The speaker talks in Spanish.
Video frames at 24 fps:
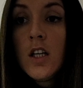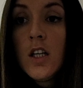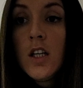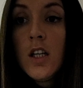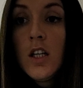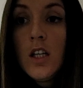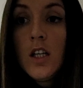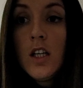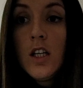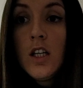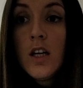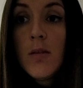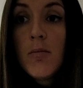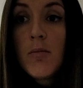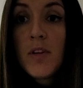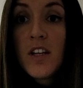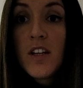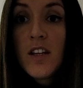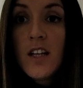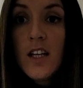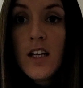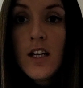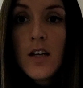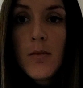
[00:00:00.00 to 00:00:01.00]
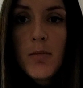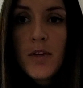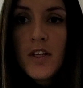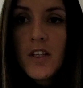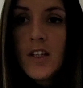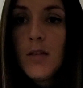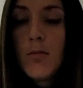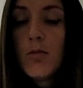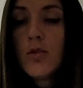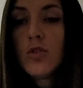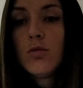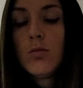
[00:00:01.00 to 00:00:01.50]
Y aprender,
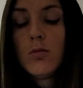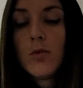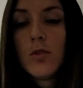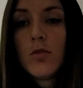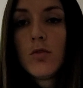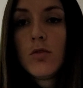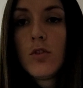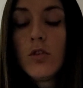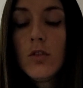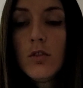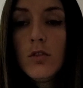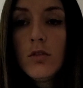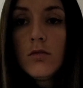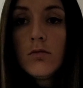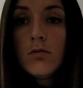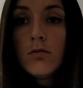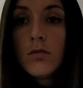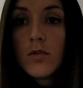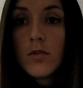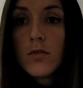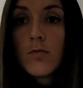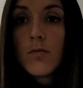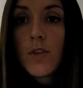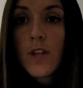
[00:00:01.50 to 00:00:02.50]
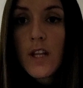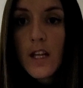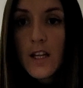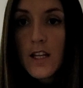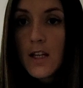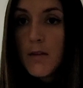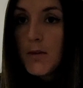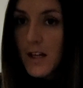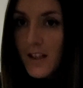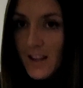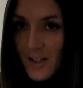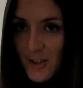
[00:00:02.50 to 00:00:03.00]
aprendimos un montón,
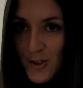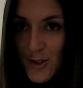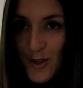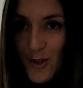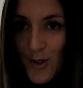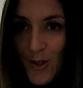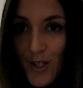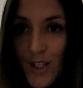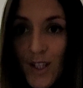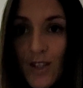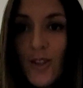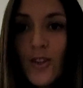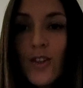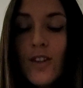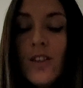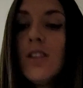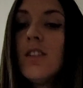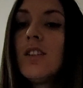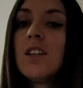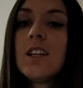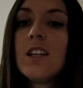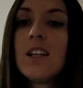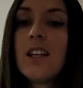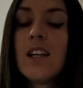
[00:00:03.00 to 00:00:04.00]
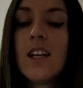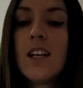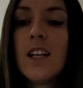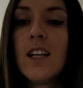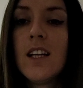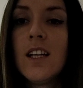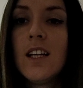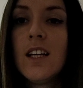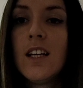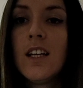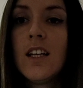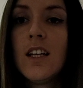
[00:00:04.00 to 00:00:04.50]
de verdad os lo digo,
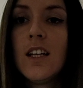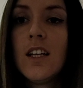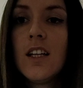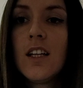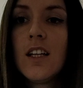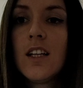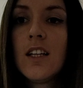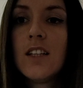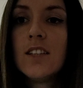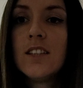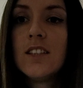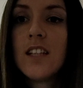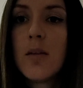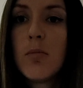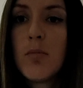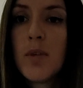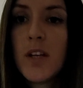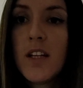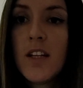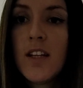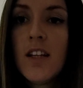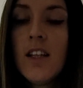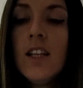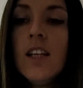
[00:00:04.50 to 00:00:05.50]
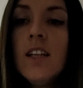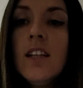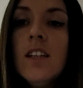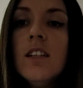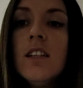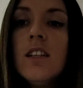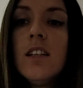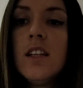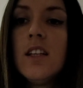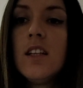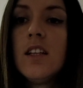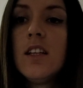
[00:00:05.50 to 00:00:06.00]
que, se
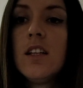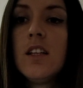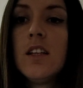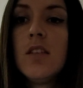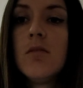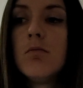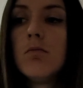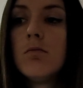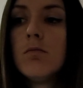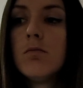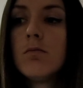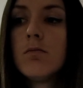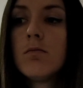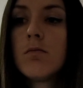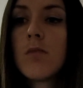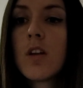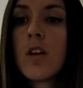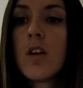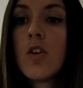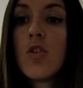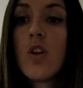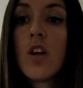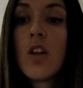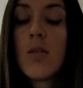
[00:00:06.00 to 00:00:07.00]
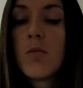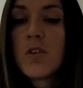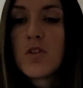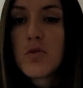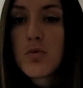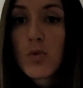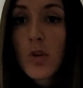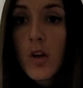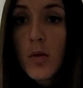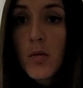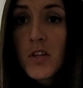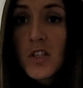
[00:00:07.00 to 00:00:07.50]
aprende. Y em, yo
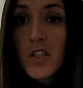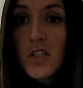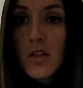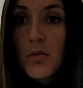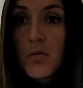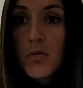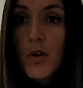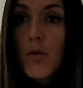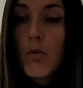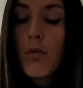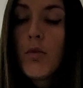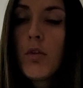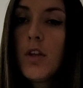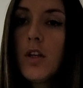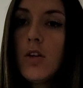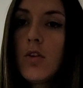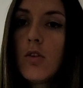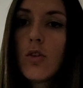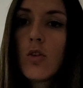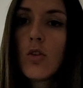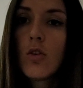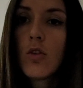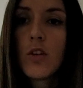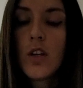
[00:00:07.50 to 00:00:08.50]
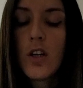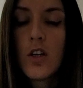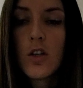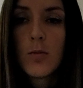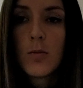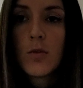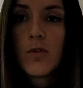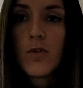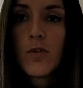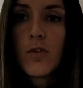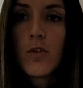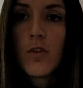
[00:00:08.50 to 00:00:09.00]
además nunca había estado en una UCI, no conocía
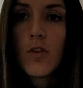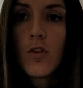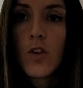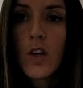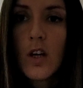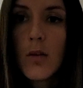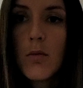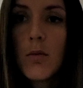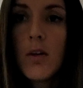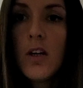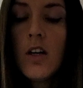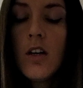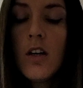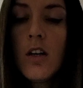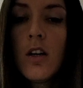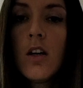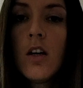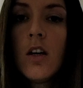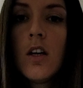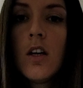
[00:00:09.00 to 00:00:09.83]
cómo funcionaba.